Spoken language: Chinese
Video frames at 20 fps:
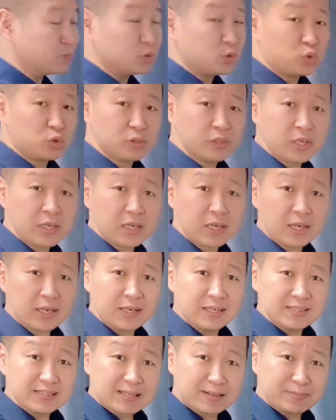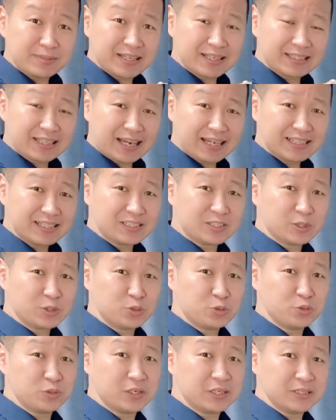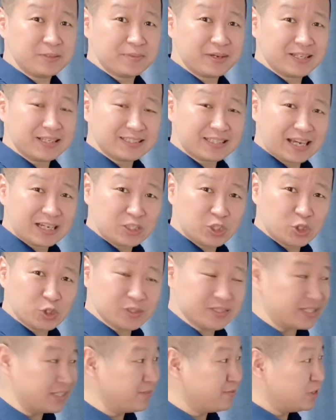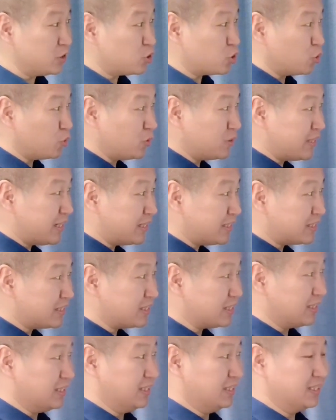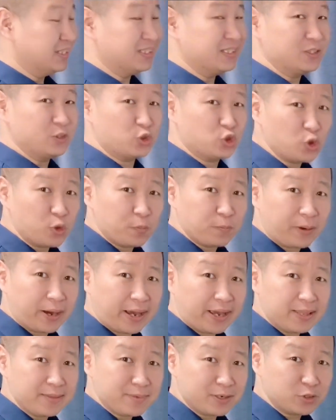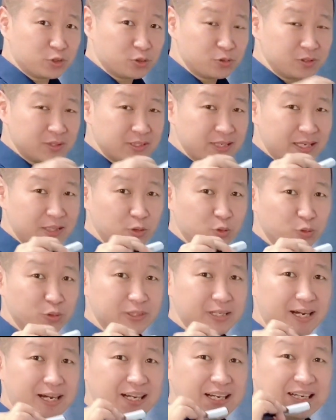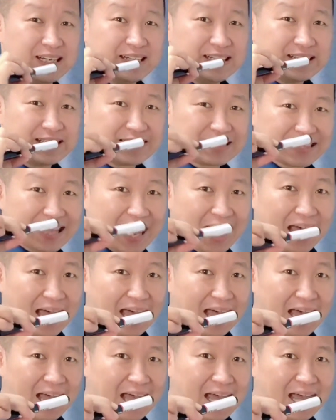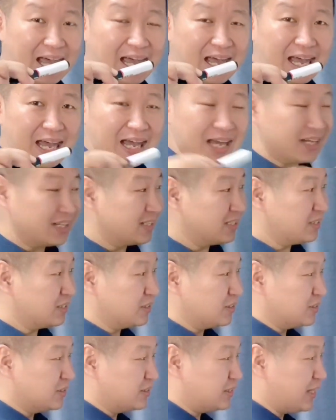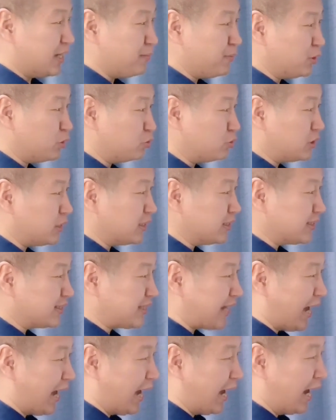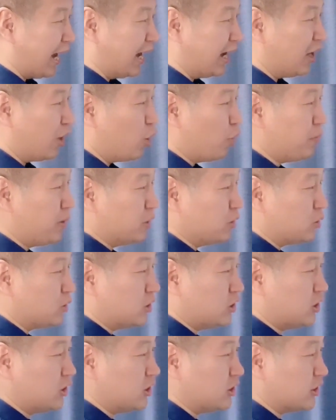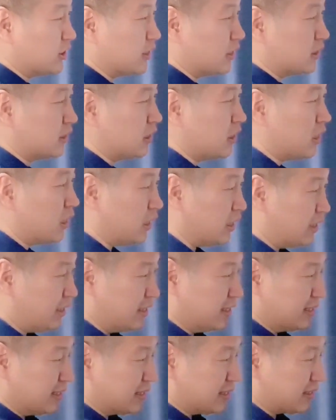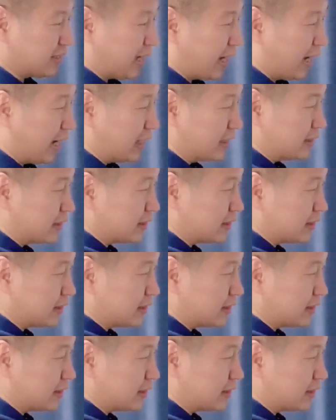注意，咱们在打的时候如何能把它打准呢？因为中间是重拍，你把中间读成哒，前面读成打，后面轻声的的，哒